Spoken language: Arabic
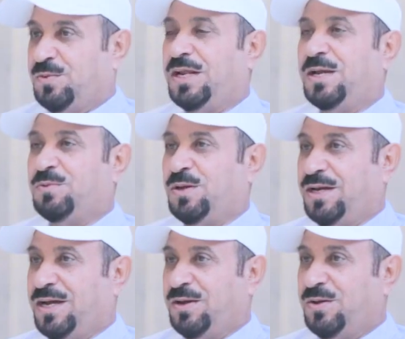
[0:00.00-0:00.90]
والحمد
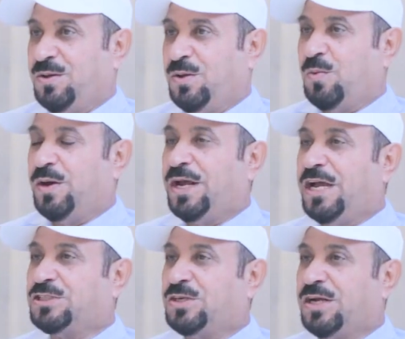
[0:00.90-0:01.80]
لله
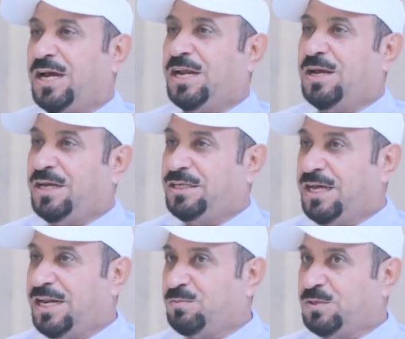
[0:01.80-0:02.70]
وانا اشكر على
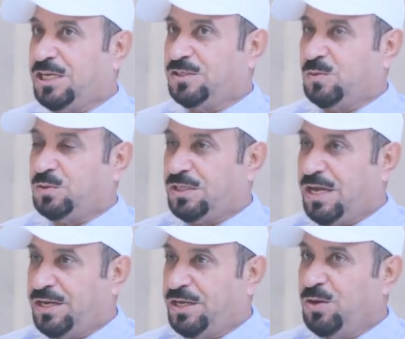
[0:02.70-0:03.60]
اداره مستشفى
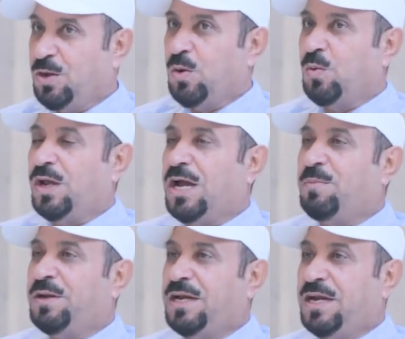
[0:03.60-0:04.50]
وشتاني
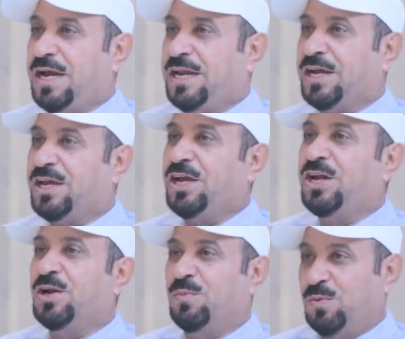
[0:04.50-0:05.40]
والعاملين اللي عليه
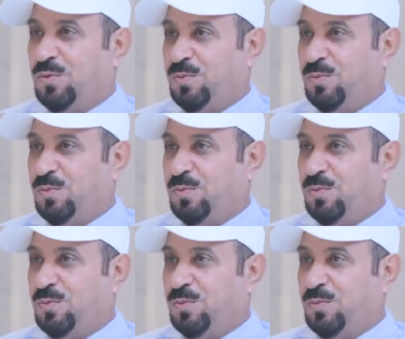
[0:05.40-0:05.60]
كل